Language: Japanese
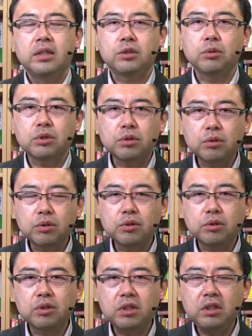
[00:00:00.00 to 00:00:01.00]
でそうすること
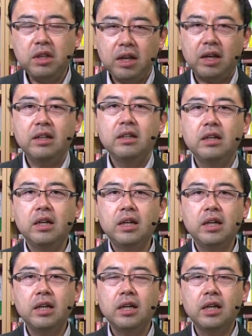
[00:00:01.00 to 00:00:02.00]
によって、
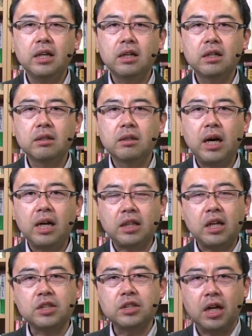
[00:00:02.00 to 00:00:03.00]

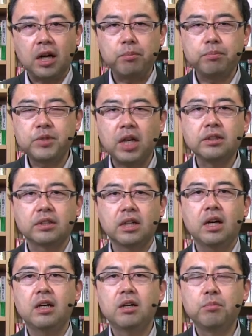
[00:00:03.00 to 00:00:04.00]
新しいチャンスが